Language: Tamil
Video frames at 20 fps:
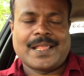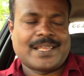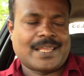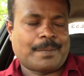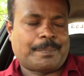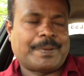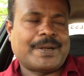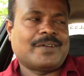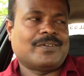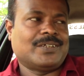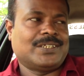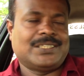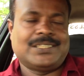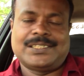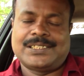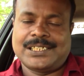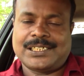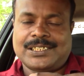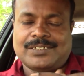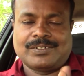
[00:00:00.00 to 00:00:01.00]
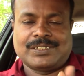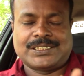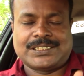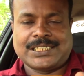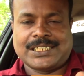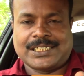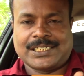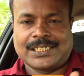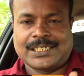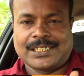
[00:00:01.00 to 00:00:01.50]
எப்படி வந்து தீர்த்து
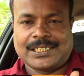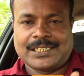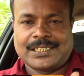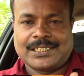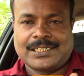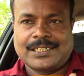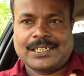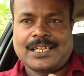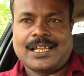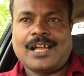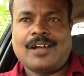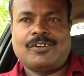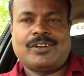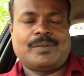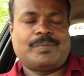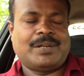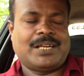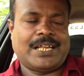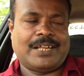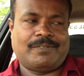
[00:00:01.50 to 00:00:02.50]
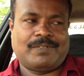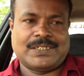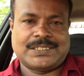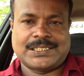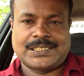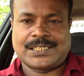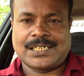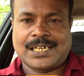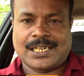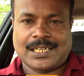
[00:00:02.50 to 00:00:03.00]
வச்சார் அவர் எப்படி லைஃப்பில்
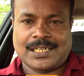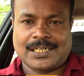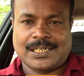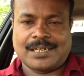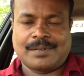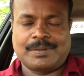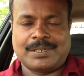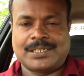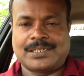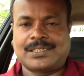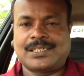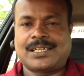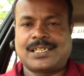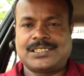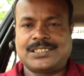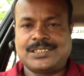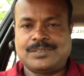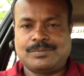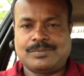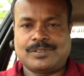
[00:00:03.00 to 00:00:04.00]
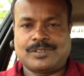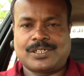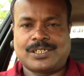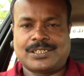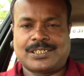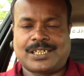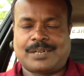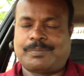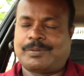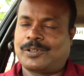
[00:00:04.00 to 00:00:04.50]
செட்டில் ஆனார் அப்படின்றது ரஜினி
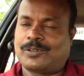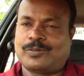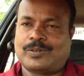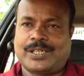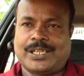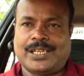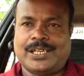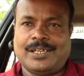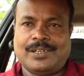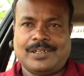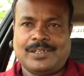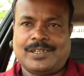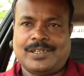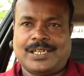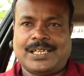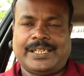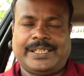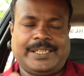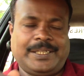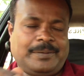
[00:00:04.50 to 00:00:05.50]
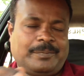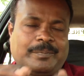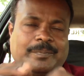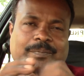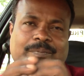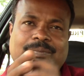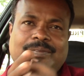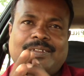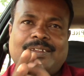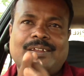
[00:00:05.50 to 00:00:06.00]
முருகன் திரைப்படத்துடைய கதை
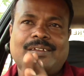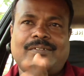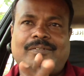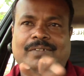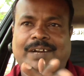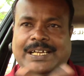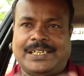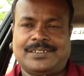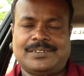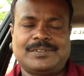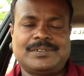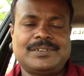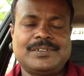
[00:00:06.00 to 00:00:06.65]
ரைட்